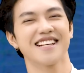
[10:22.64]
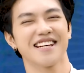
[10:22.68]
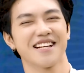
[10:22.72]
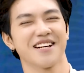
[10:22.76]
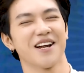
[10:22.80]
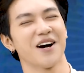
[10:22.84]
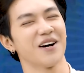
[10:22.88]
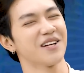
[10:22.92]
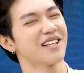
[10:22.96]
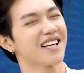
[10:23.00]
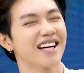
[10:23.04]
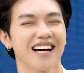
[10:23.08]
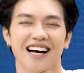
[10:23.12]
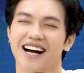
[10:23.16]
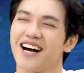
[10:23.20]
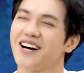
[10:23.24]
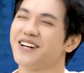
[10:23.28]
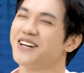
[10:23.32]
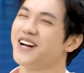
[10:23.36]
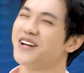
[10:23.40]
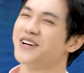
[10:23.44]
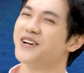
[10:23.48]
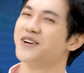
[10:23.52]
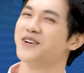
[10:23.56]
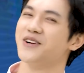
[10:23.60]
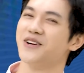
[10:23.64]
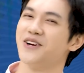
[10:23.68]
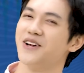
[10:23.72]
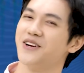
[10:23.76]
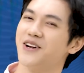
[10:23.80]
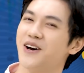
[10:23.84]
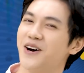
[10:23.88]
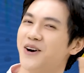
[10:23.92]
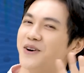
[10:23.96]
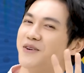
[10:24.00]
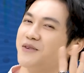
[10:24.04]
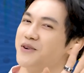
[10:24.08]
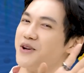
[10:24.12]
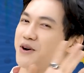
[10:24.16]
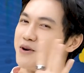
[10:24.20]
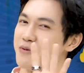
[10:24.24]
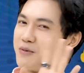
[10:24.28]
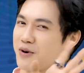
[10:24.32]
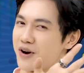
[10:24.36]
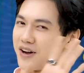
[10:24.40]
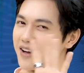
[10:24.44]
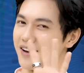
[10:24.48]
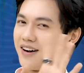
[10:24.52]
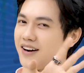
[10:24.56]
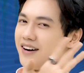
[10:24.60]
chị nói thì no no no no no, no
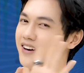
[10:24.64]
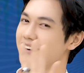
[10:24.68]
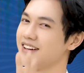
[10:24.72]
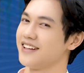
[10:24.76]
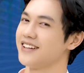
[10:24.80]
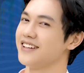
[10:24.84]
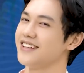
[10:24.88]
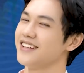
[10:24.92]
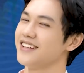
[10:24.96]
mọi người ơi.